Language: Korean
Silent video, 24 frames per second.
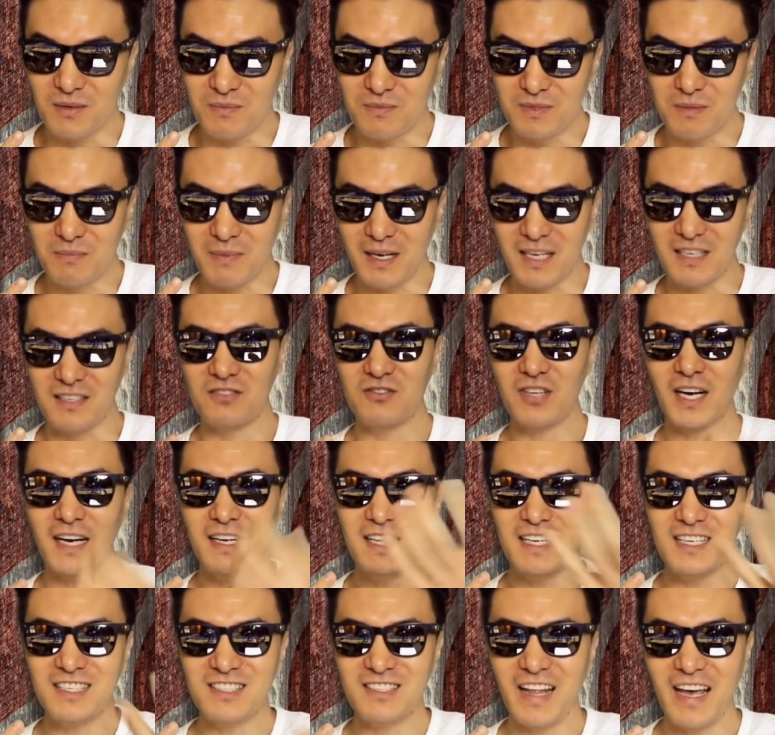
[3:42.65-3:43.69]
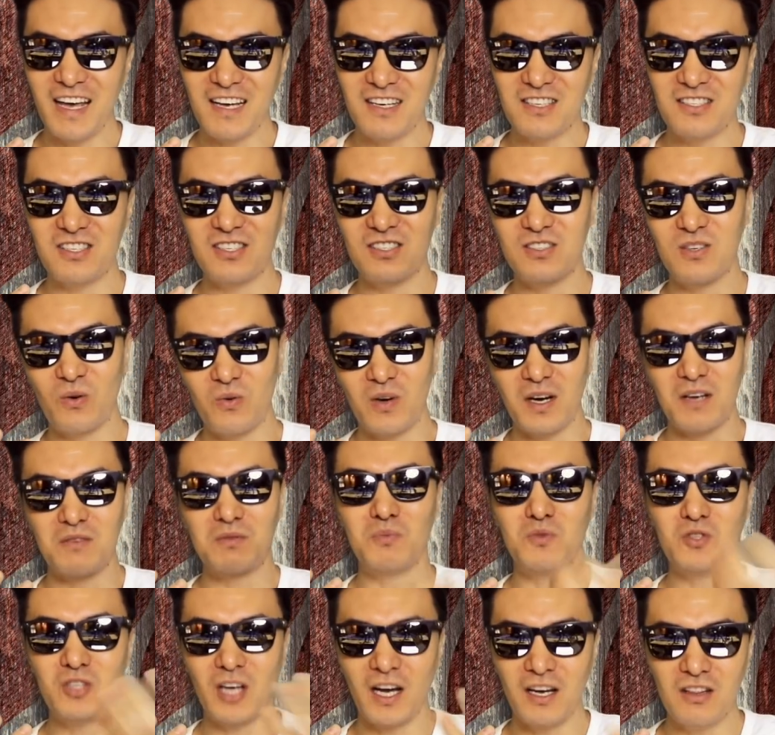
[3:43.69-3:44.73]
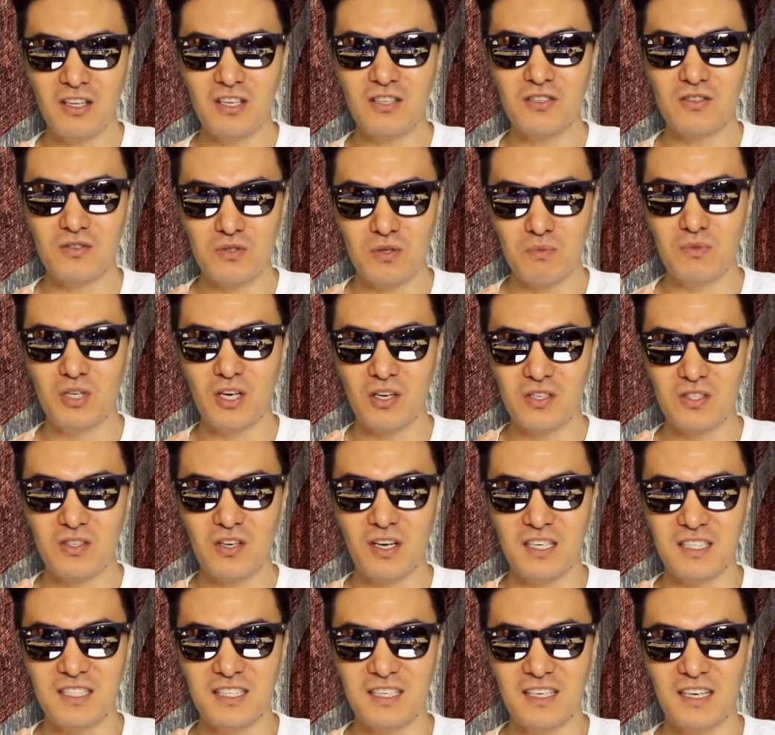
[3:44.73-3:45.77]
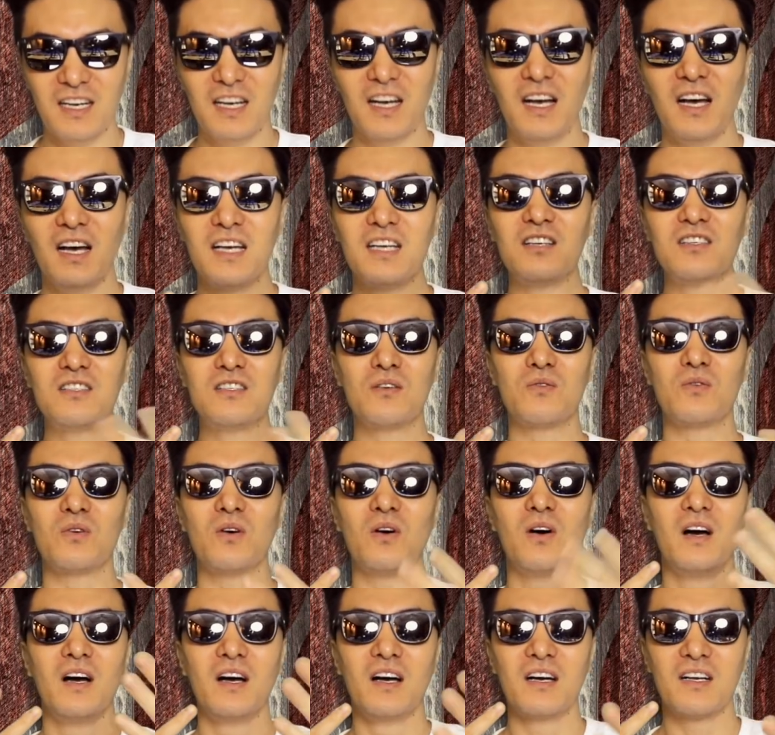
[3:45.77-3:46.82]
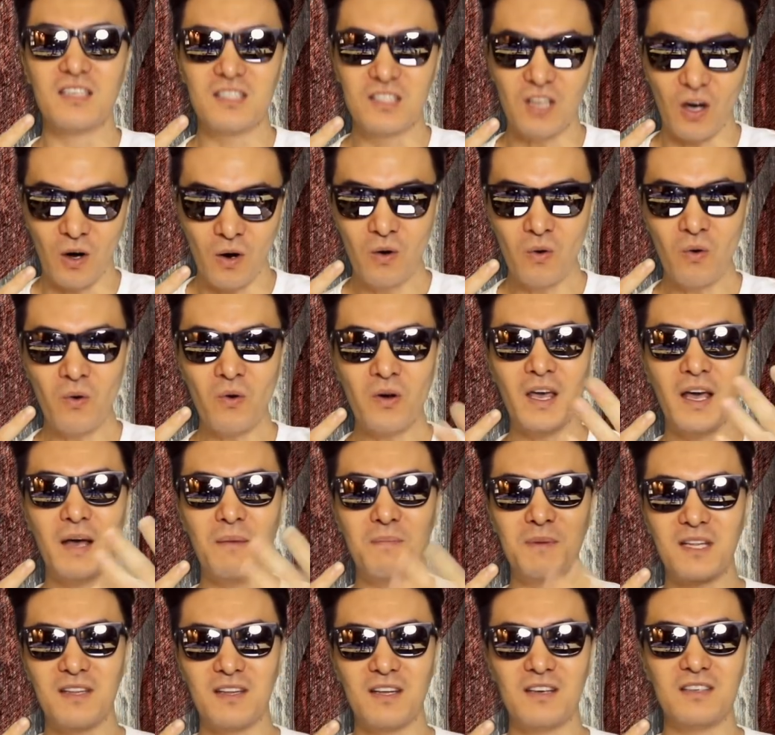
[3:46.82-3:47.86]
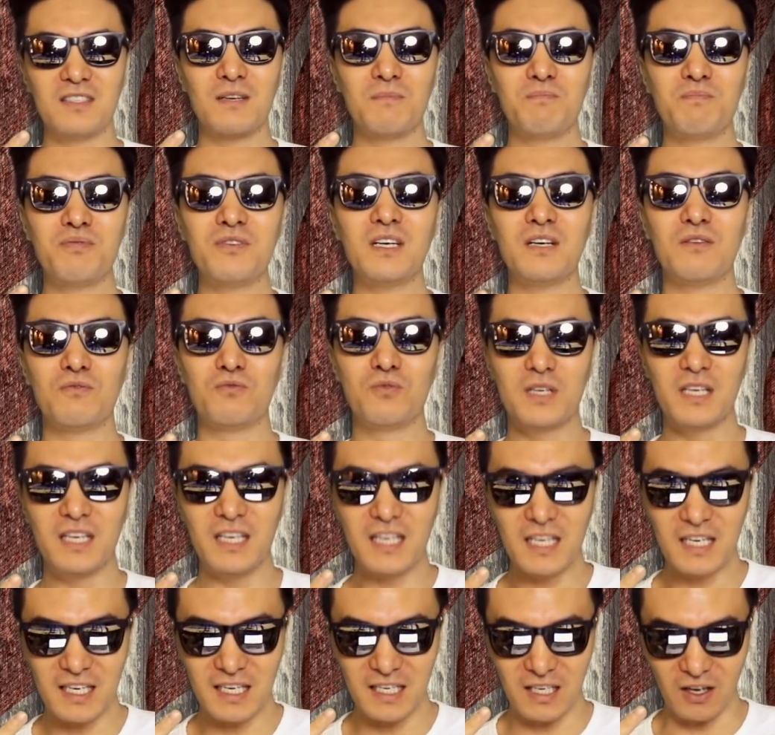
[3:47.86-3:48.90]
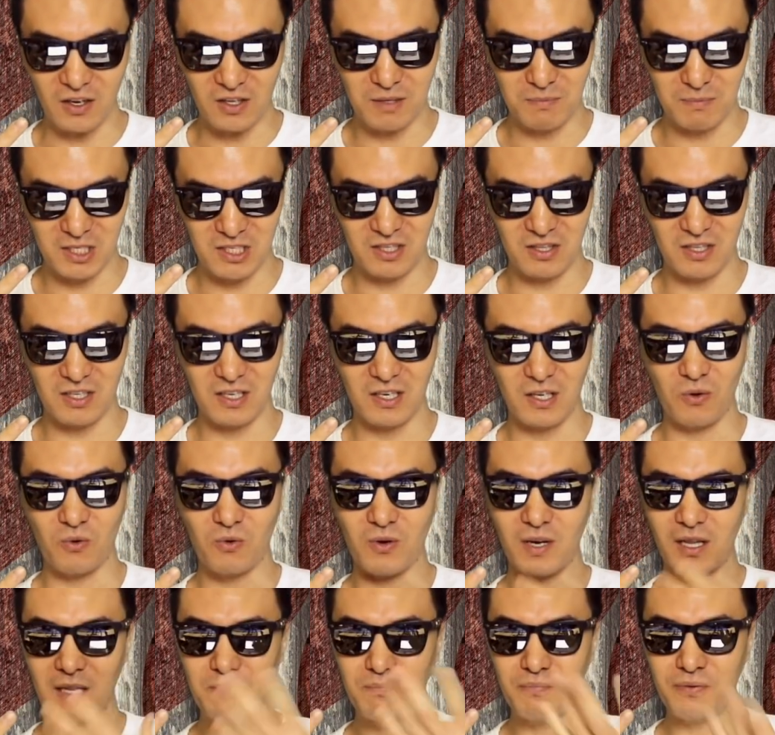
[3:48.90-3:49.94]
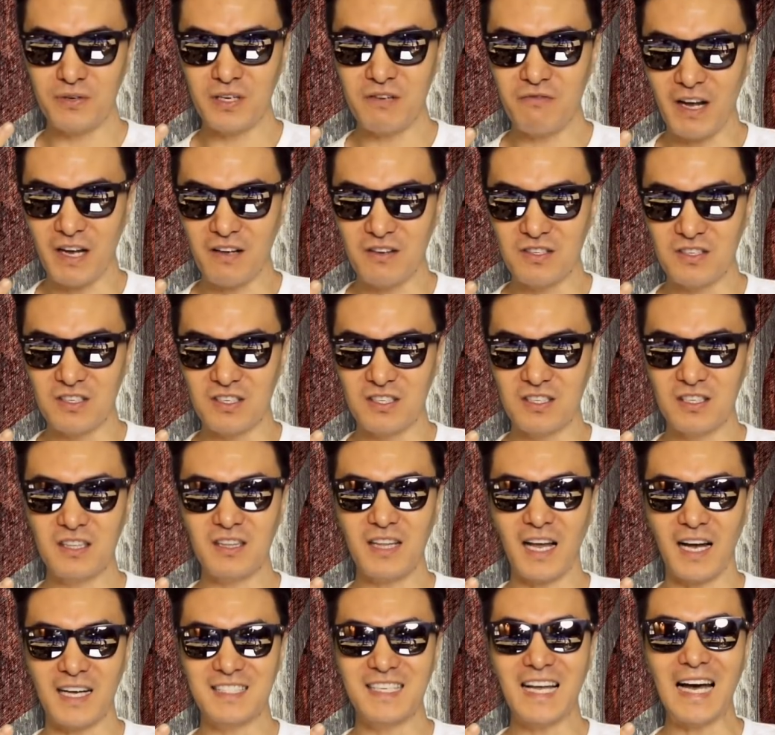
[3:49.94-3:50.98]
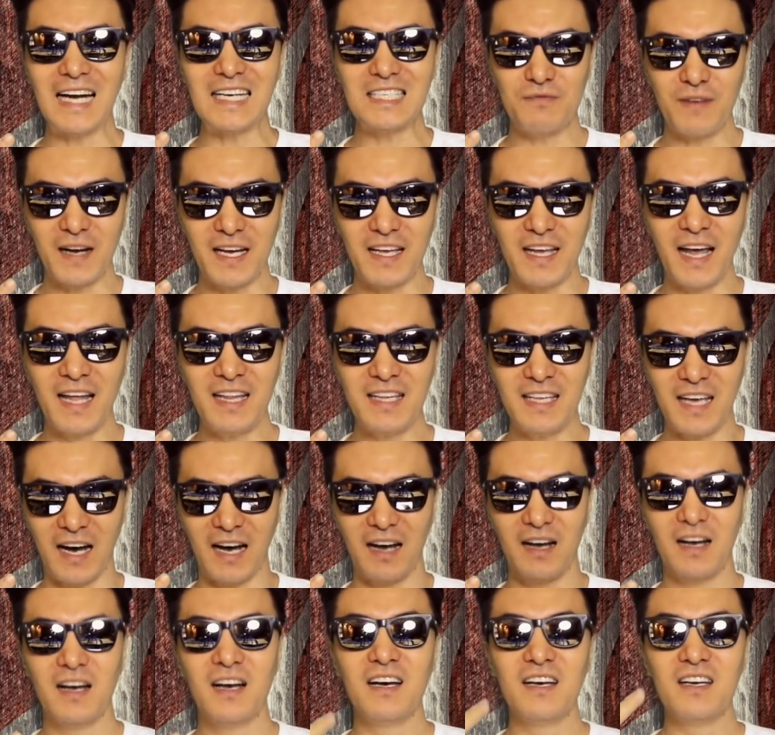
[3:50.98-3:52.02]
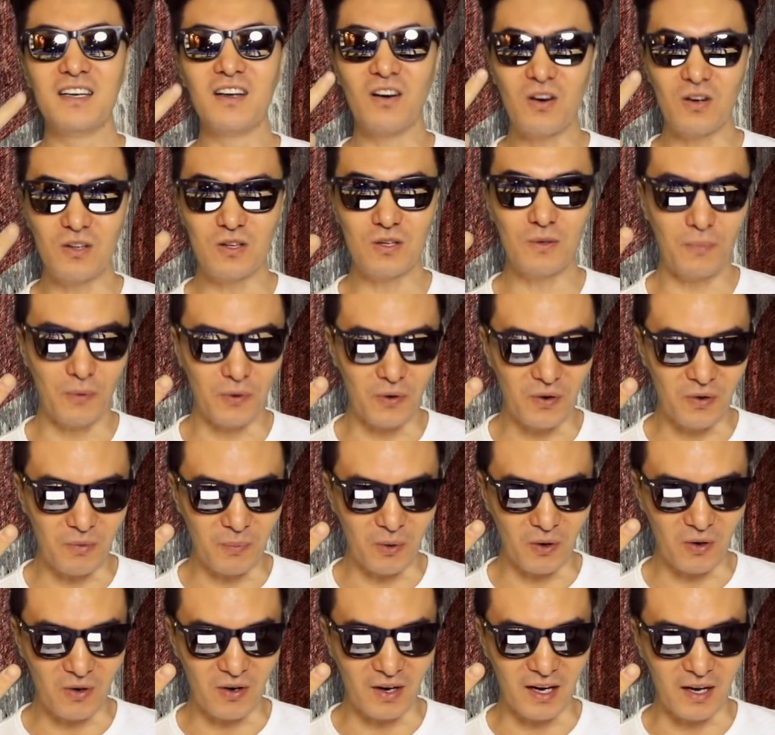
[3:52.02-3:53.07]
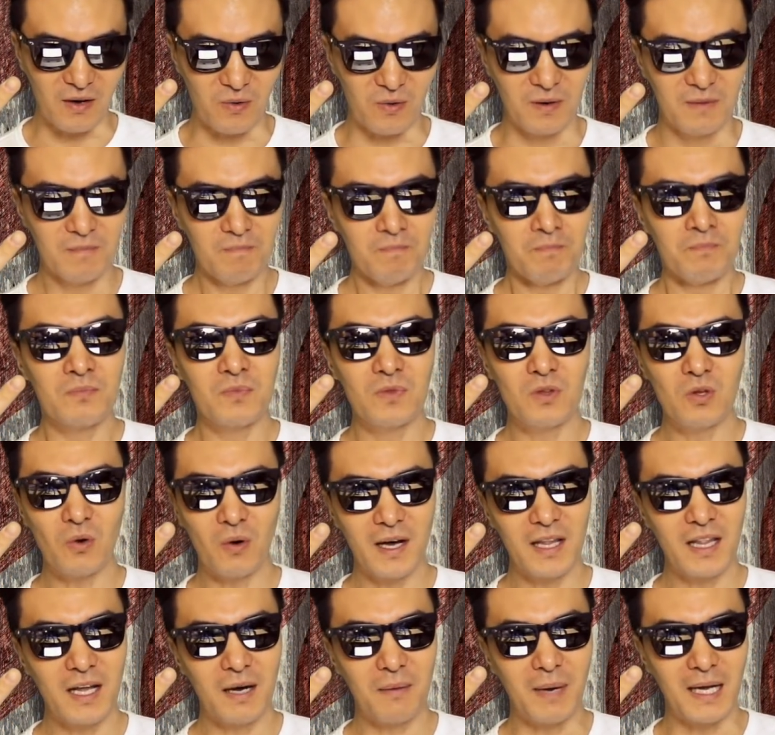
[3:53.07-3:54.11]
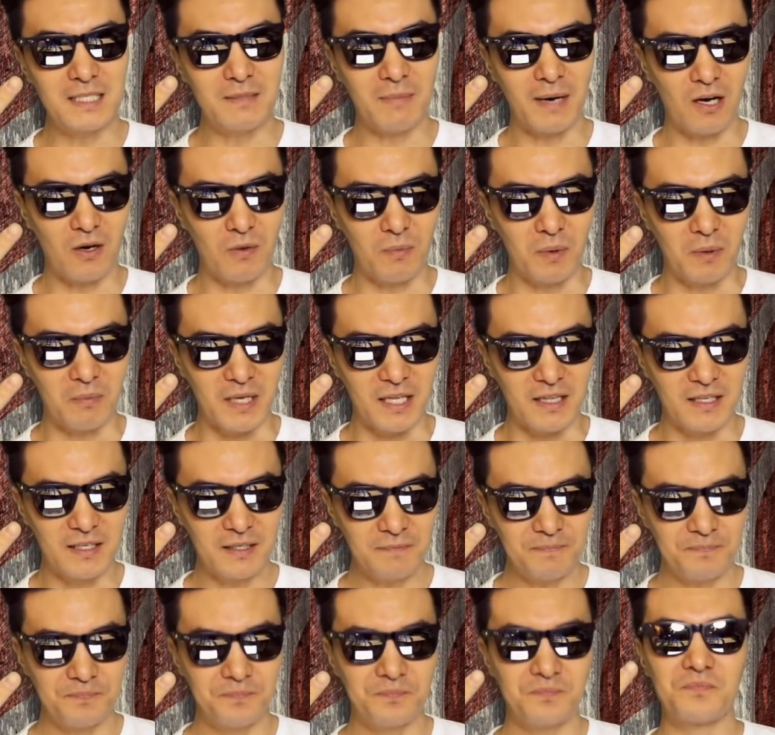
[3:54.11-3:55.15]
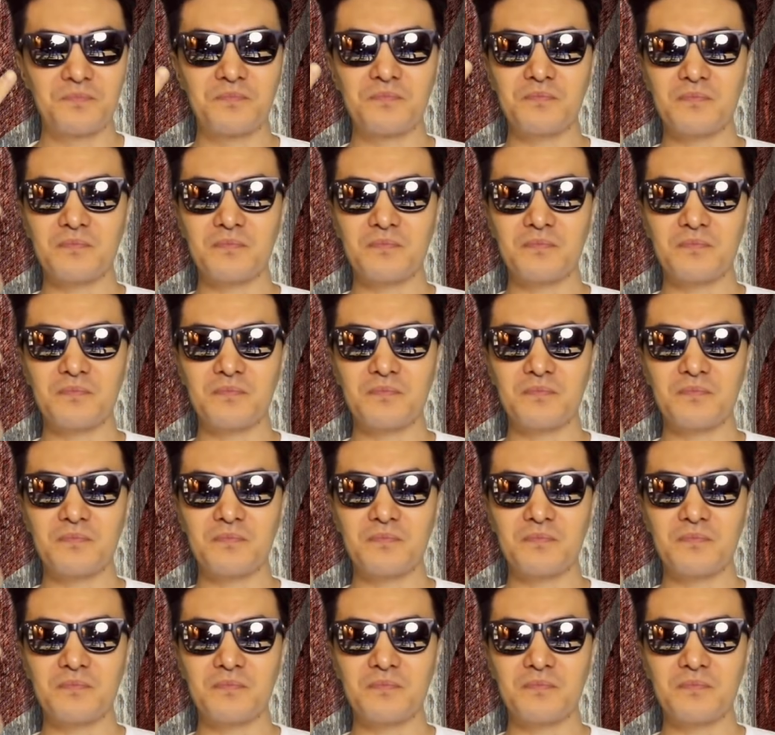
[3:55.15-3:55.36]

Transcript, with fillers: 무슨 말인지 차이니즈 랭귀지를 전공하려면 차이니즈를 좀 들었어야지 이런 식으로 그 전공에 비대해서 프리, 우리 어드미션들이 요구하는 프리레퀴짓은 다 세리스파이 했냐 이런 것도 볼 것 같고 또 하나 마지막 거 보면은